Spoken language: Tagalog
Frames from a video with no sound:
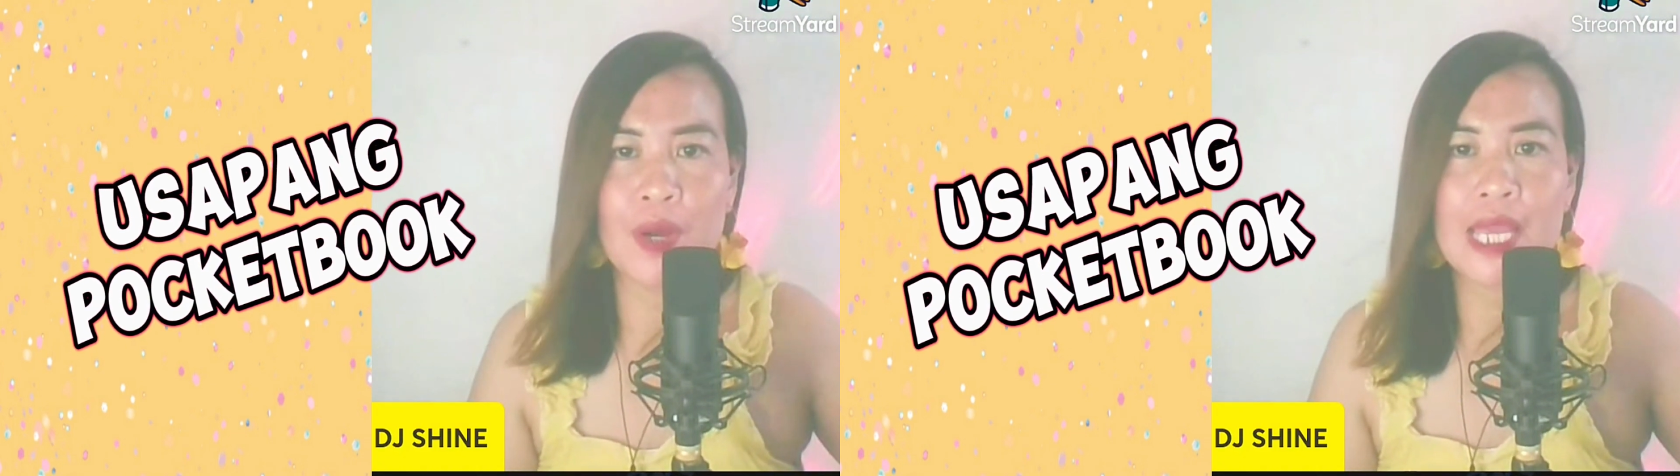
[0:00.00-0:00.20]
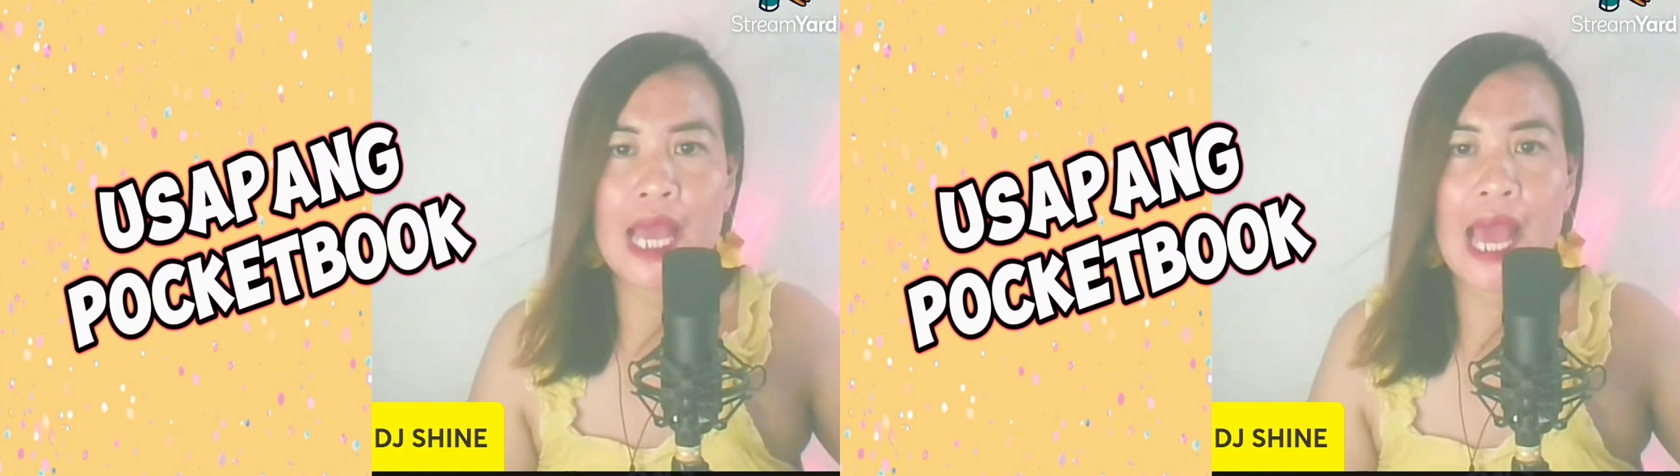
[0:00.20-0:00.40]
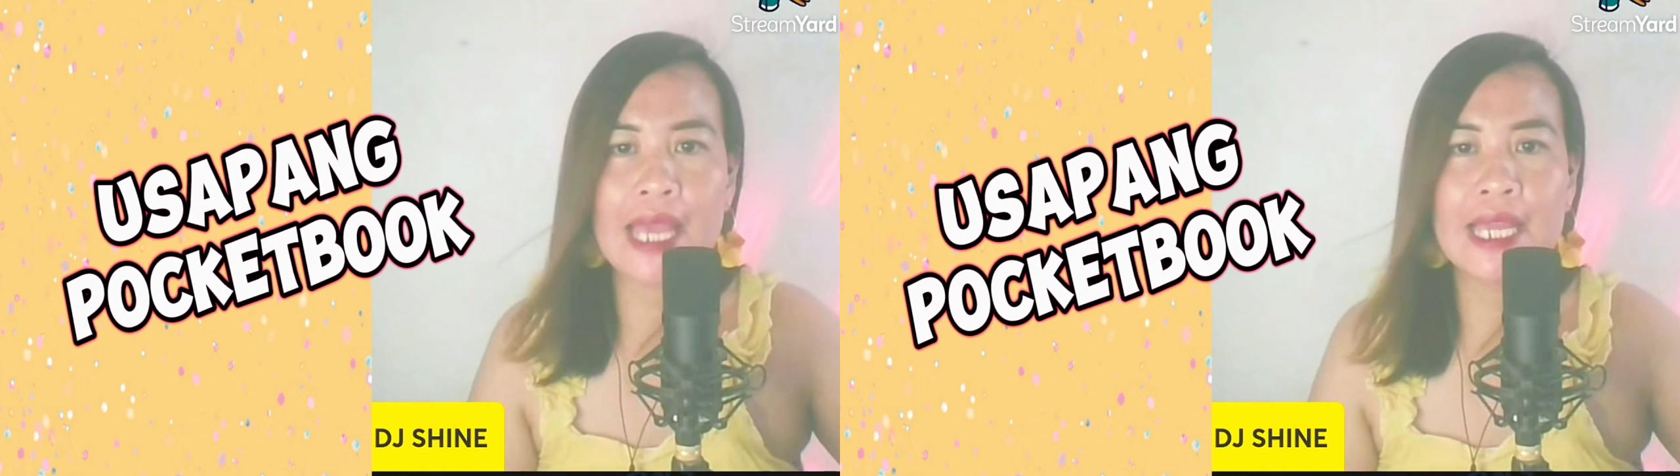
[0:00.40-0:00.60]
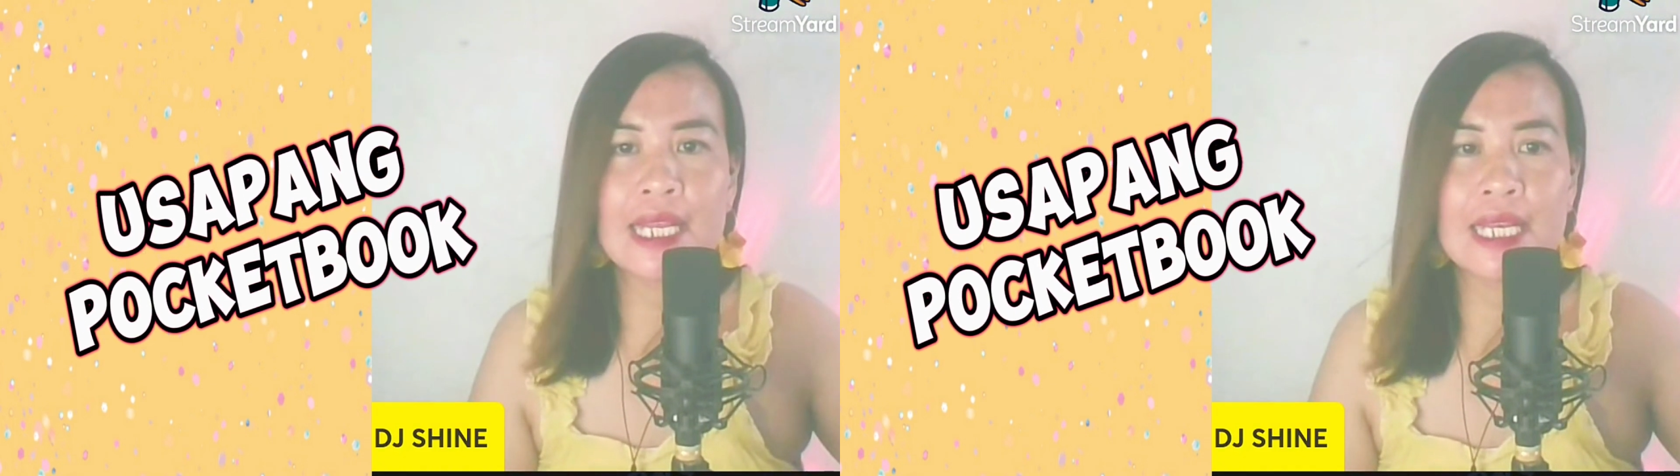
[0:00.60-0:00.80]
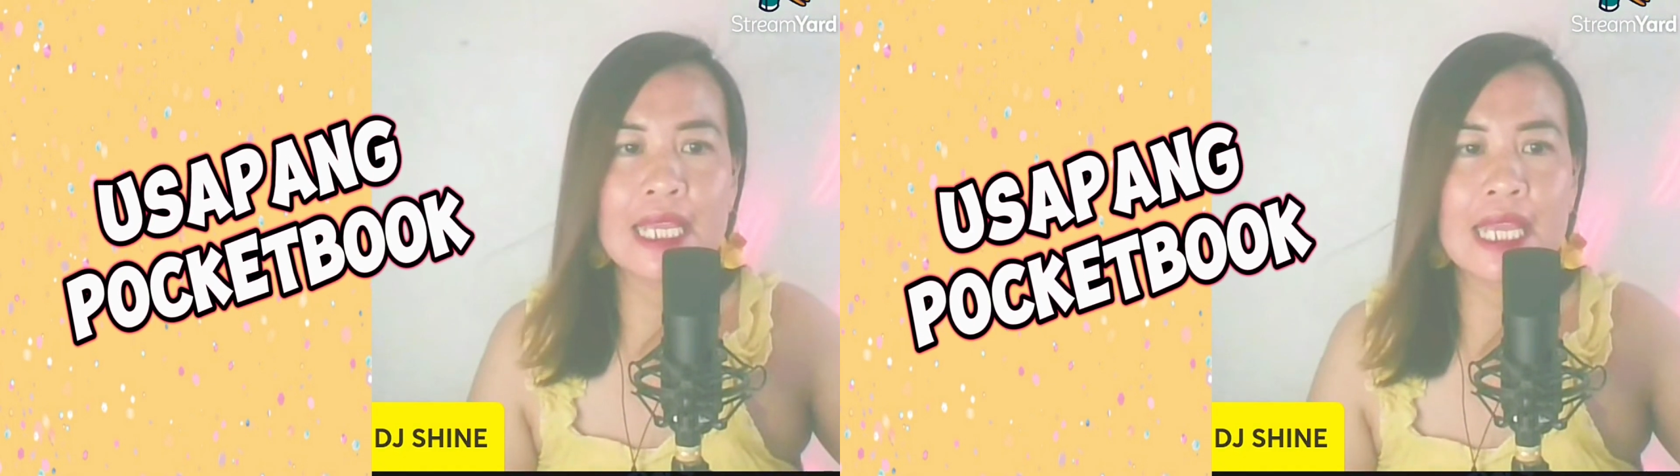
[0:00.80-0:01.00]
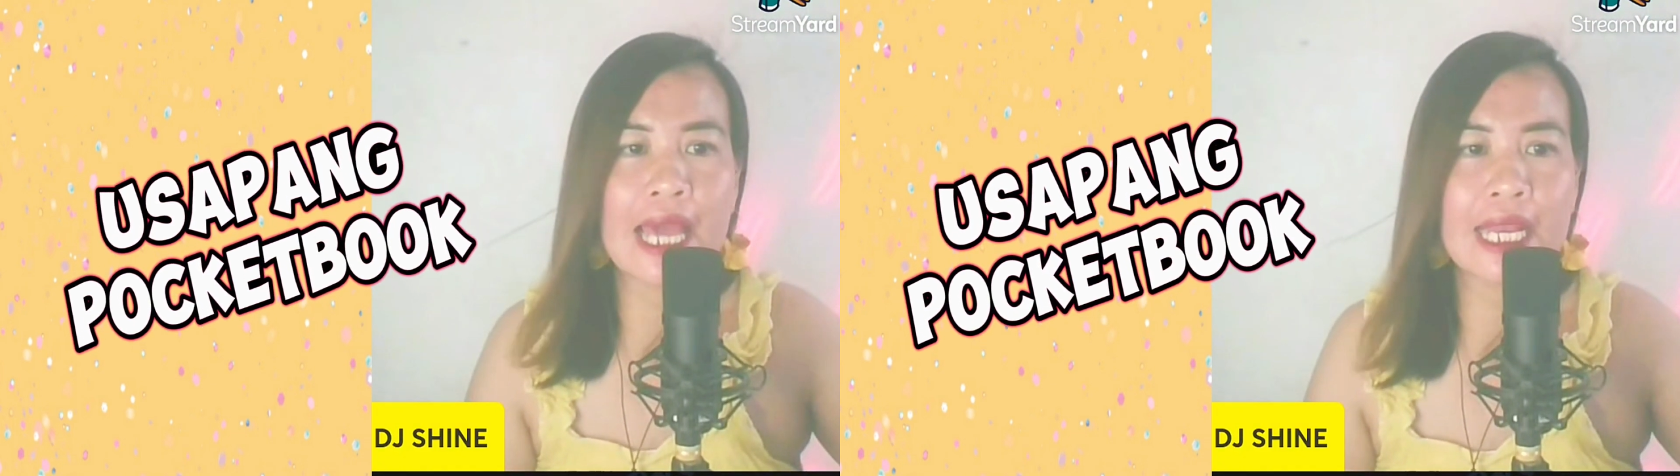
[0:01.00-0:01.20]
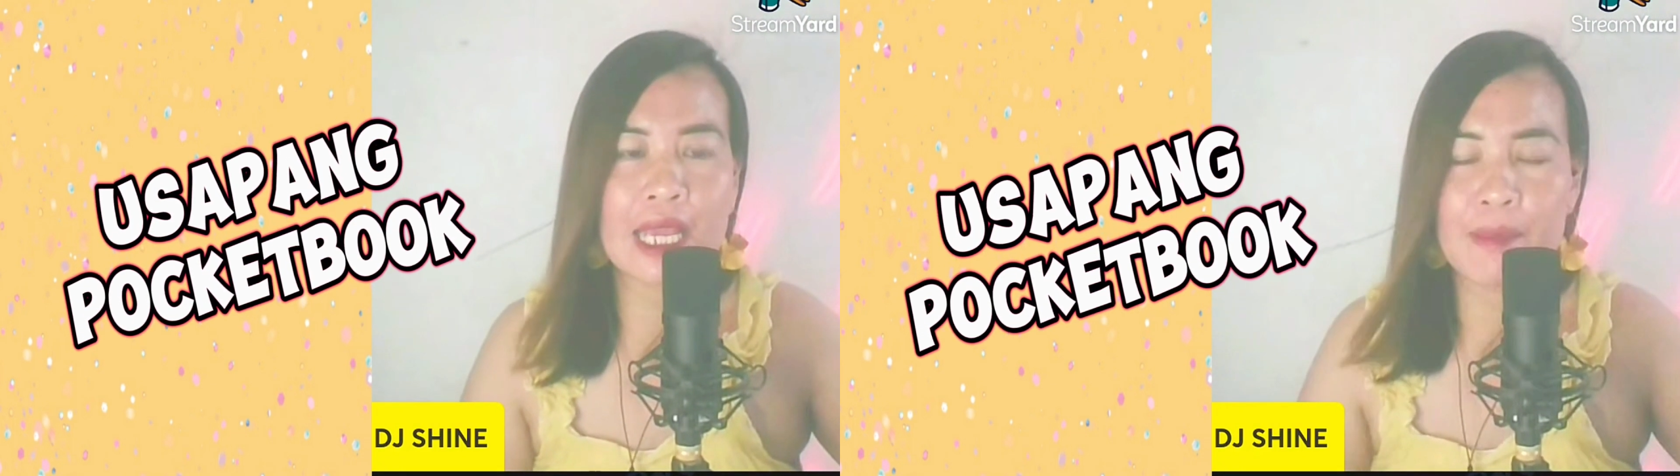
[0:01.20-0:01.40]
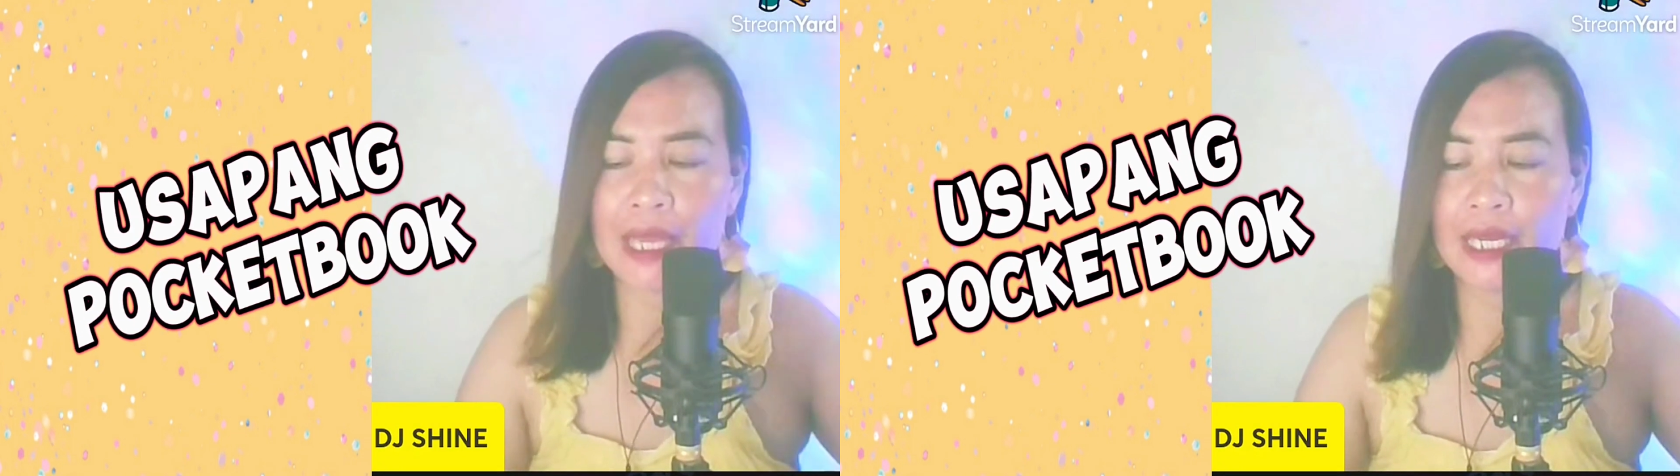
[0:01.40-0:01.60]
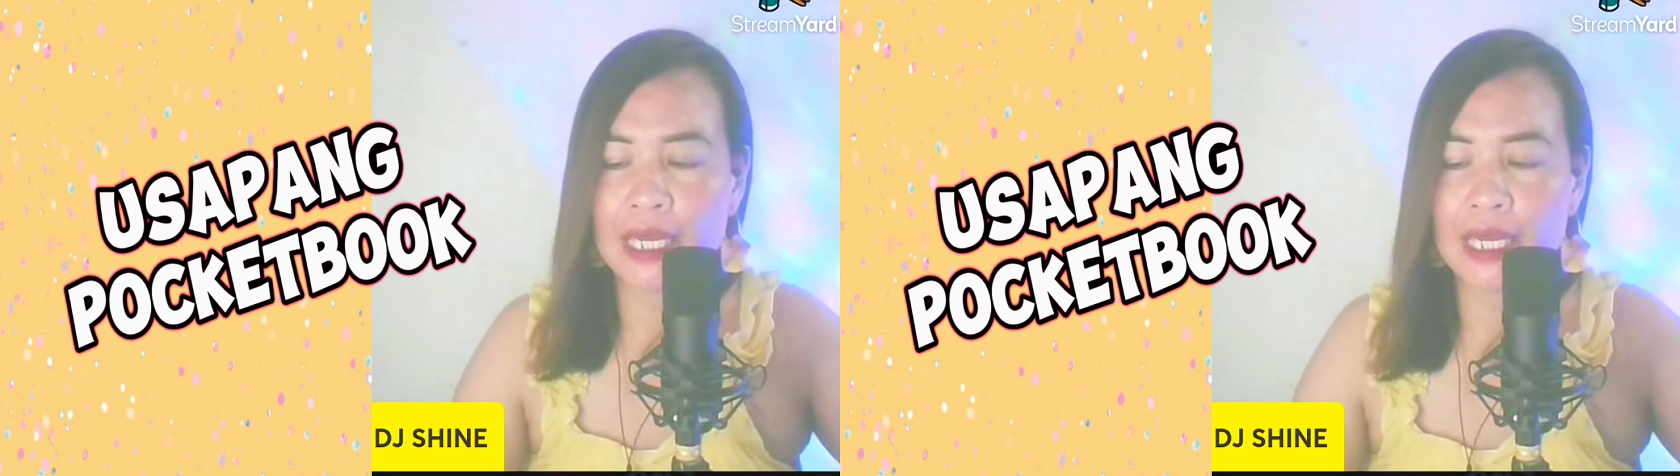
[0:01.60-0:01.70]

Kaya ayan ang nangyari kay Manang